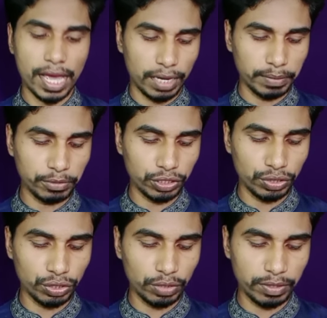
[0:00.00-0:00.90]
আবি
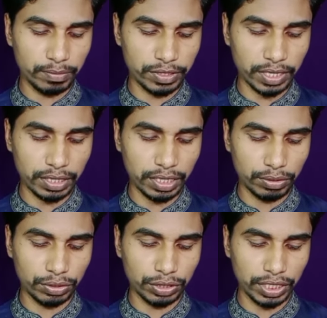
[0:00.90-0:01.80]
হোসেন ধ্রুব মুসাদ্দেক
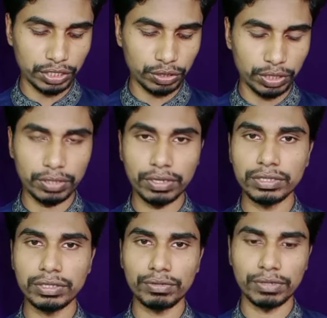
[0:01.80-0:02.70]
হোসেন সৈকত
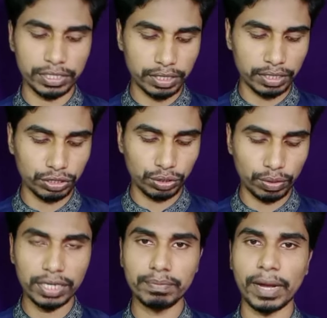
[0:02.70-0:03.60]
নুরুল হাসান
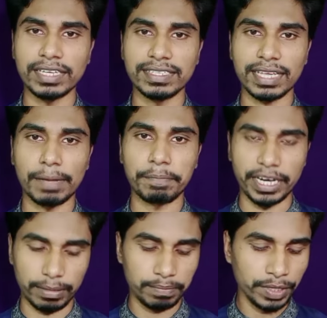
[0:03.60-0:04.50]
সোহান ভাইস
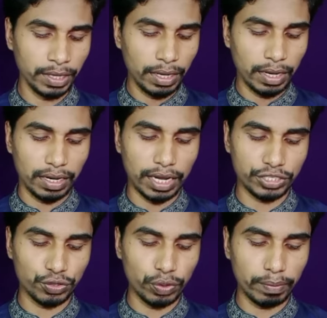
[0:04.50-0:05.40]
ক্যাপ্টেন
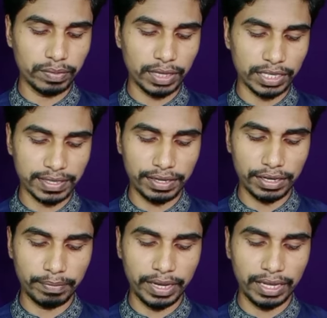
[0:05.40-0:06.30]
নাসুম তাসকিন
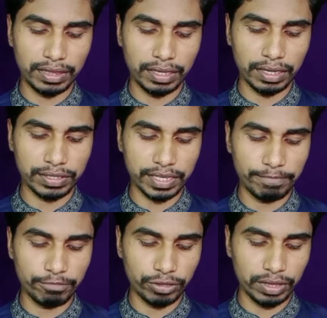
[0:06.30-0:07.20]
আহমেদ
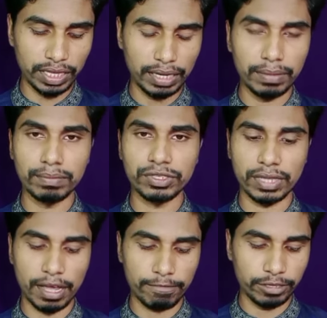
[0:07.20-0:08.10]
সাইফুদ্দিন
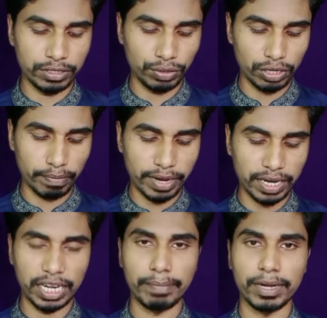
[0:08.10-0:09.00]
মুস্তাফিজুর
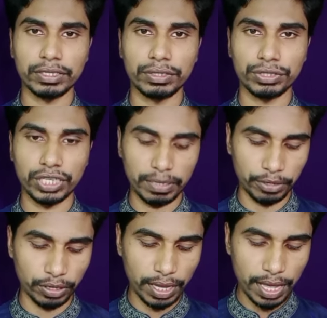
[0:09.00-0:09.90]
রহমান এবাদত হোসেন
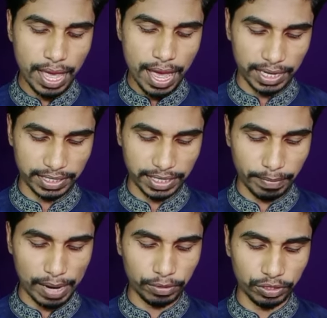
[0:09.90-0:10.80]
এবং হাসান
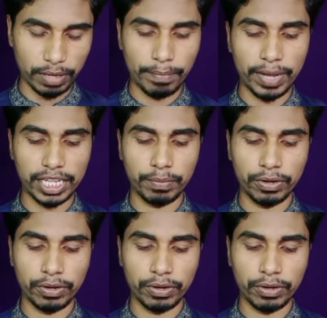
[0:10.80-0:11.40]
মাহমুদ বাদ